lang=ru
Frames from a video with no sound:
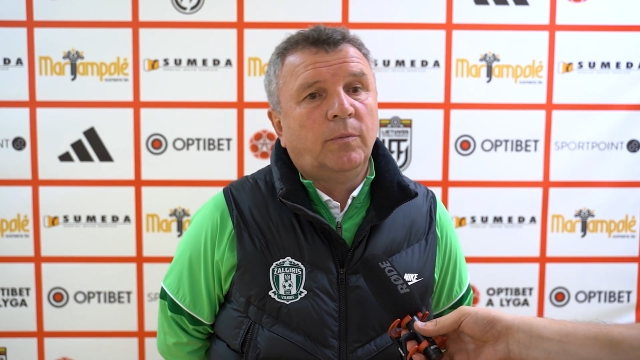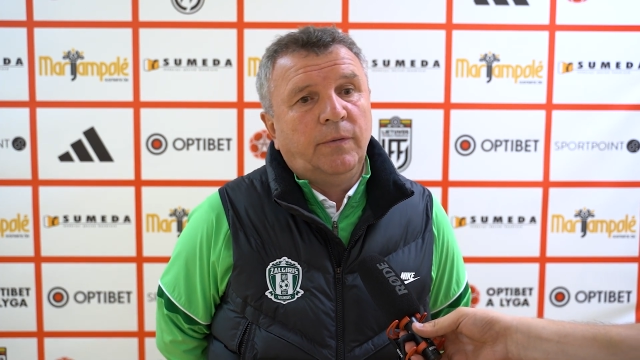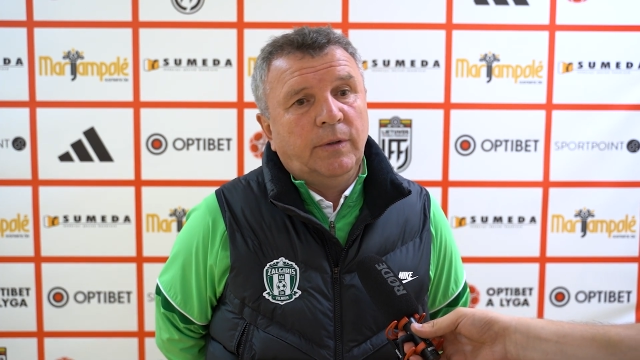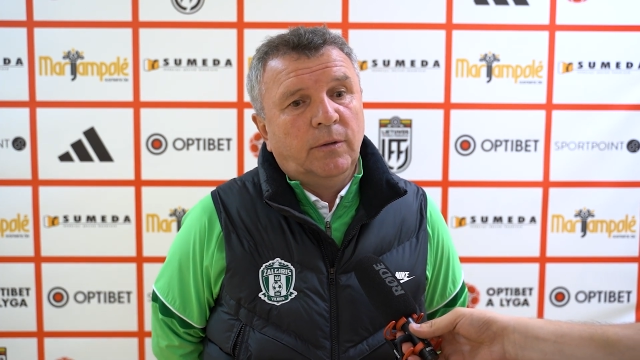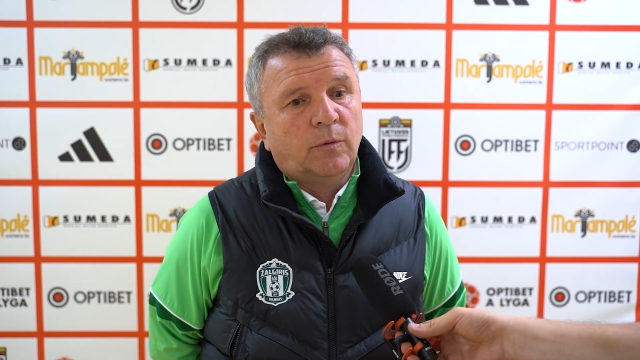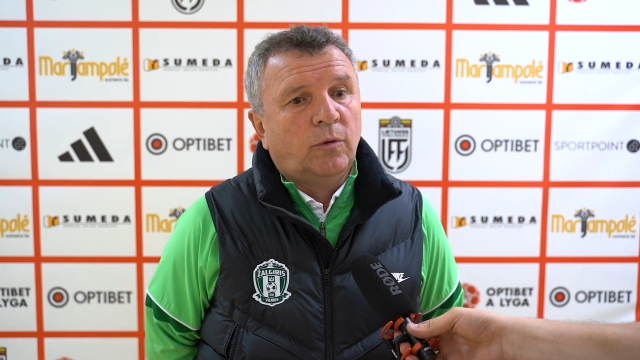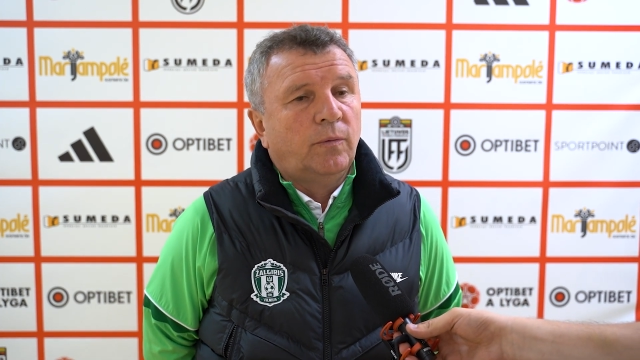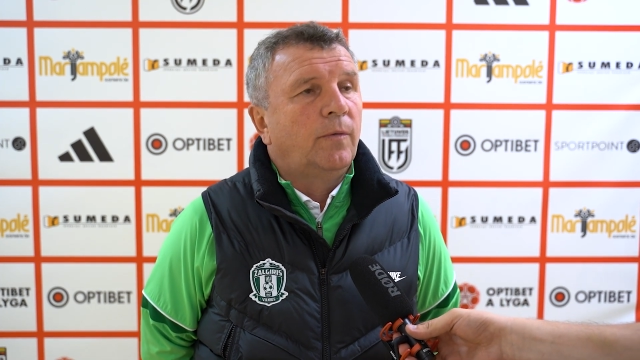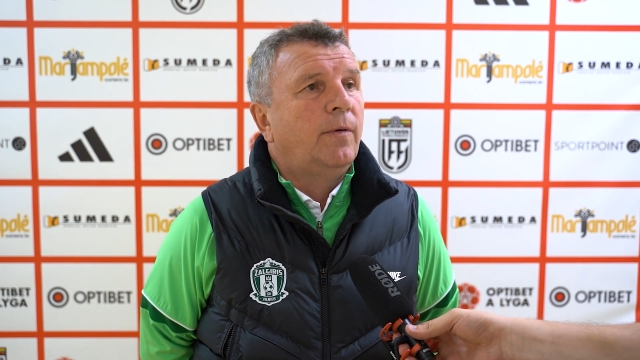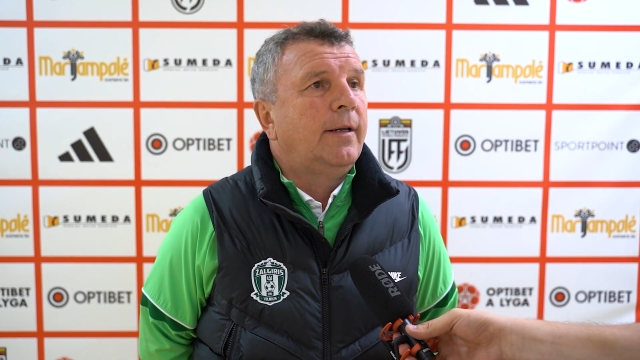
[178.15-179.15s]
Мы видим, что
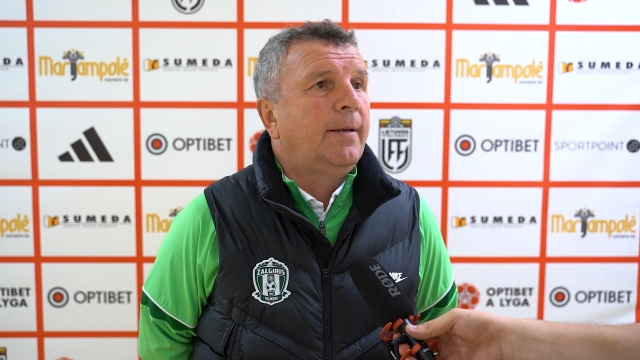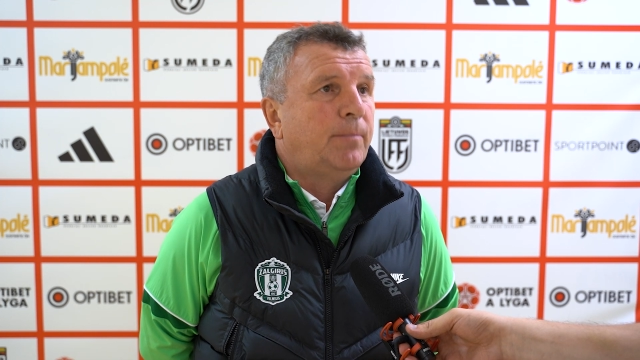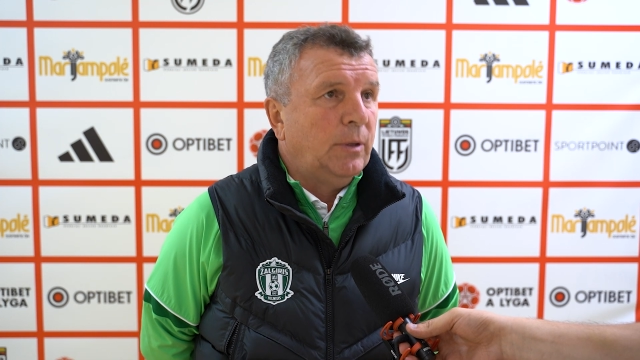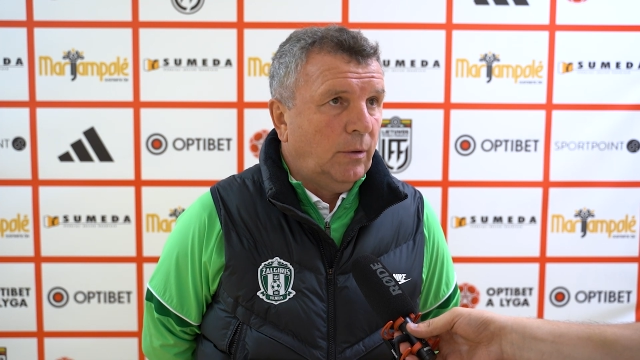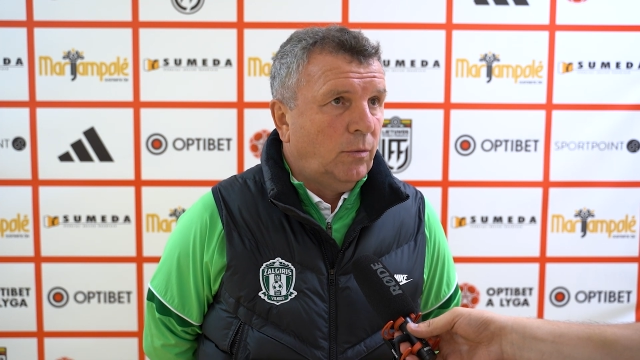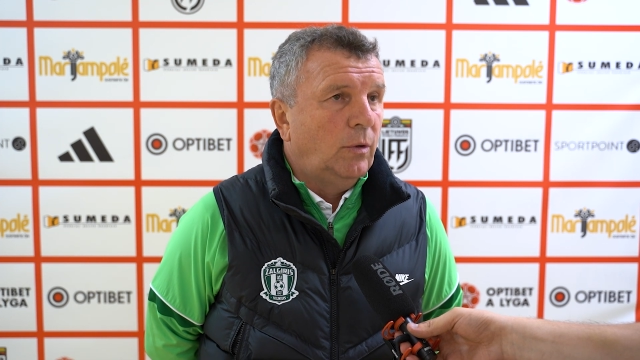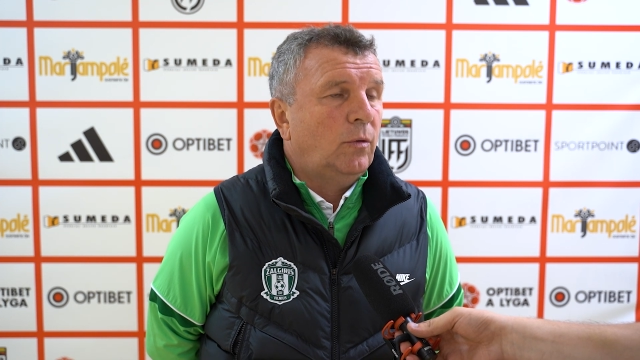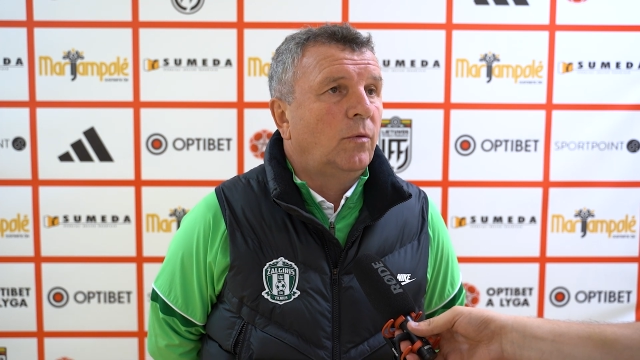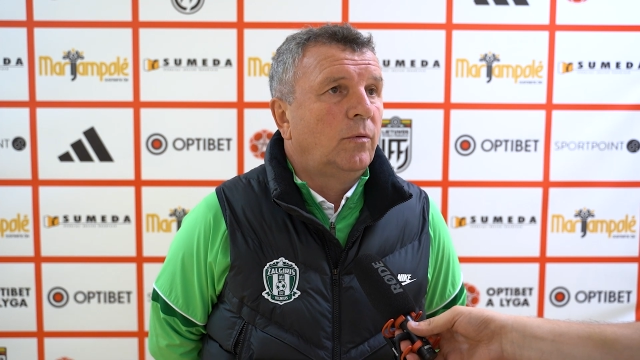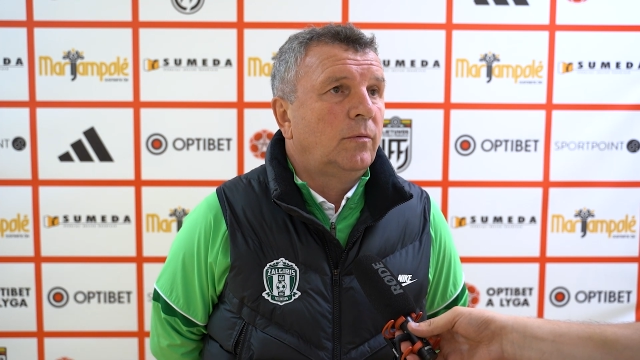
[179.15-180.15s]
Фафана
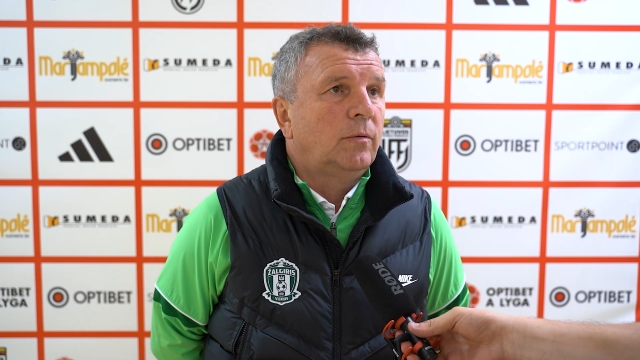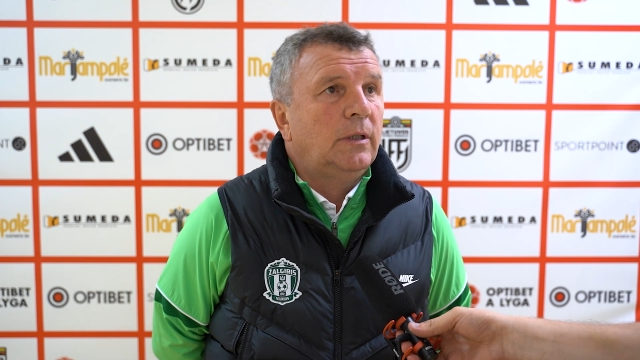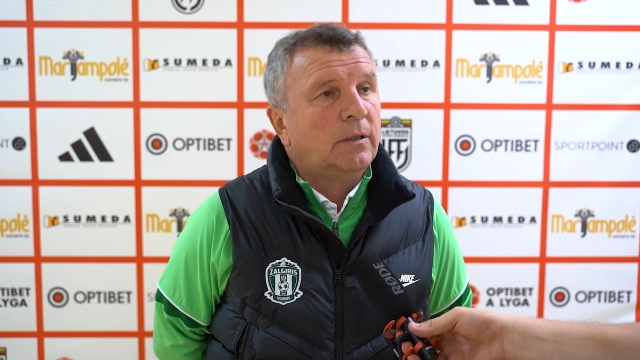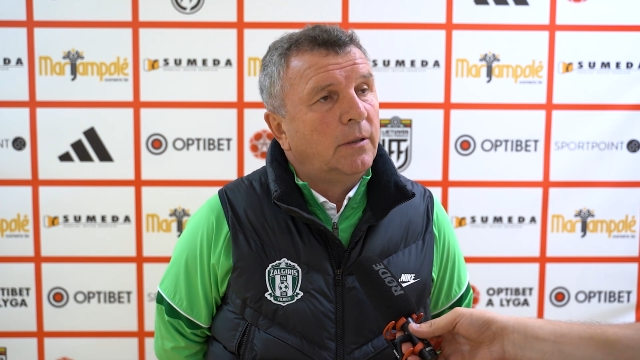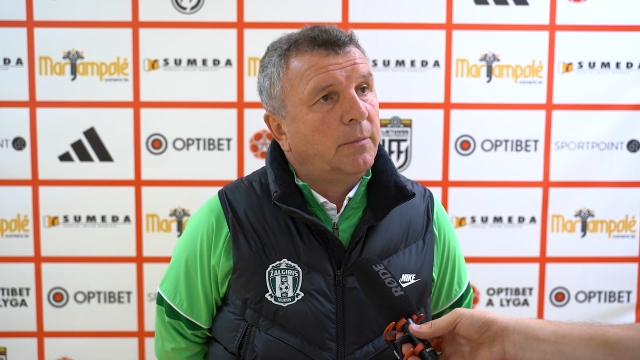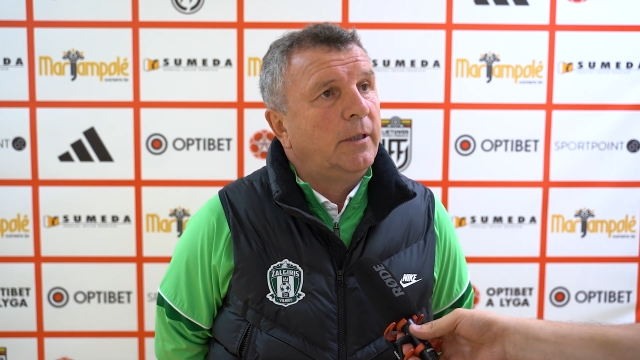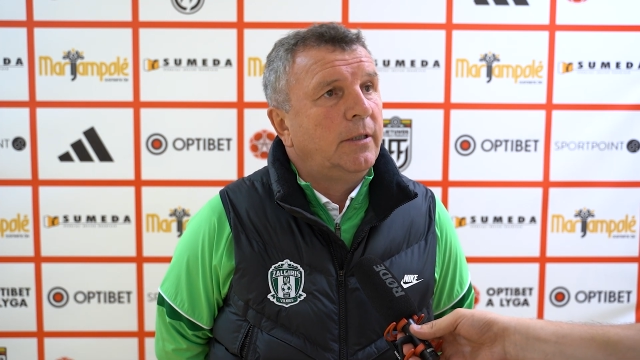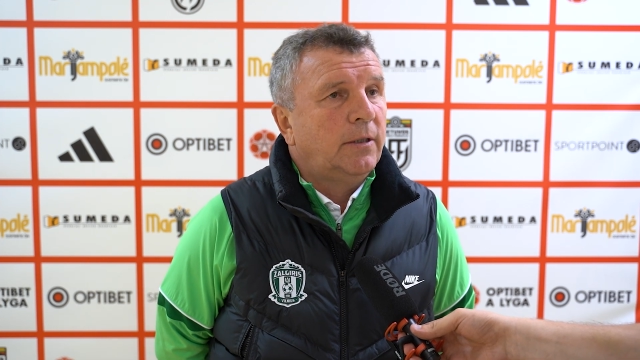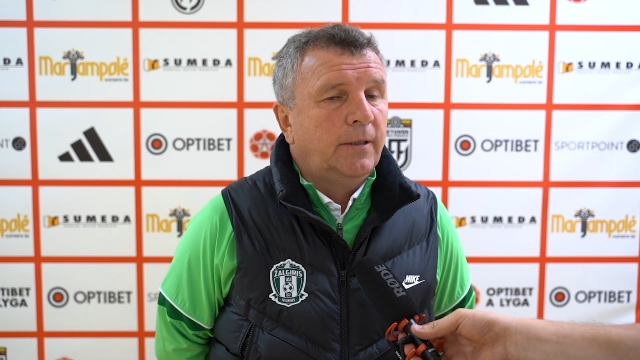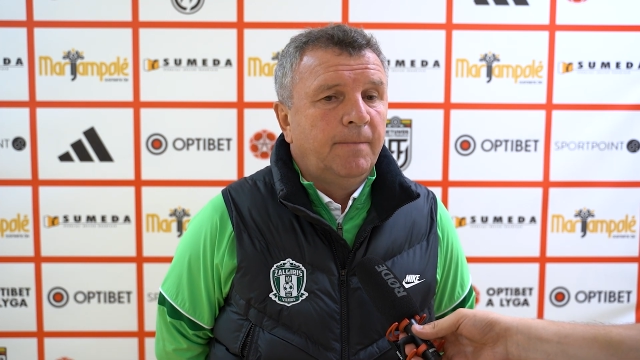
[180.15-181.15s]
потихоньку, он, если,
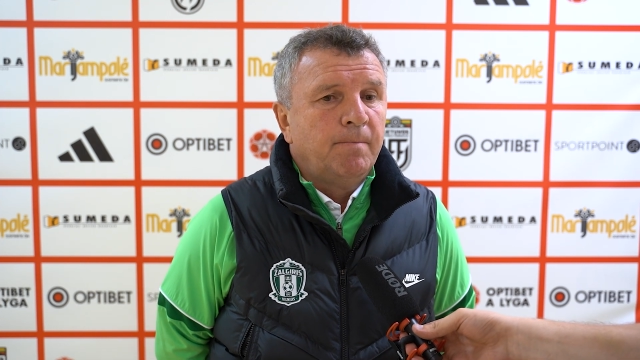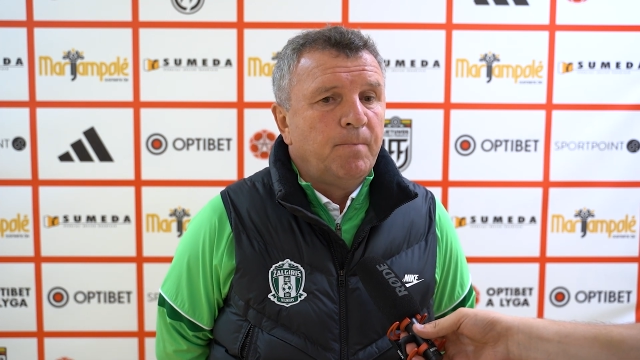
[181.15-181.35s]
конечно,